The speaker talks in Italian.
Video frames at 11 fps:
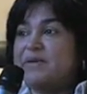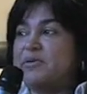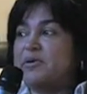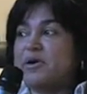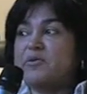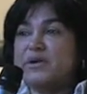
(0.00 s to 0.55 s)

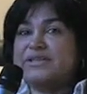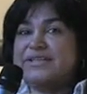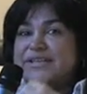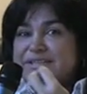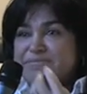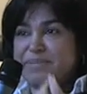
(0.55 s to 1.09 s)
per una
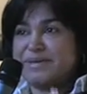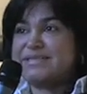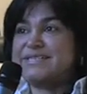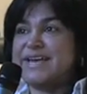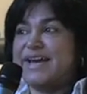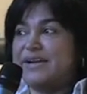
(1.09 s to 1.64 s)
quantità di
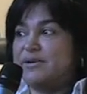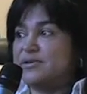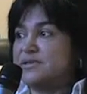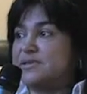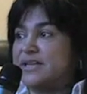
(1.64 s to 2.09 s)
pensieri,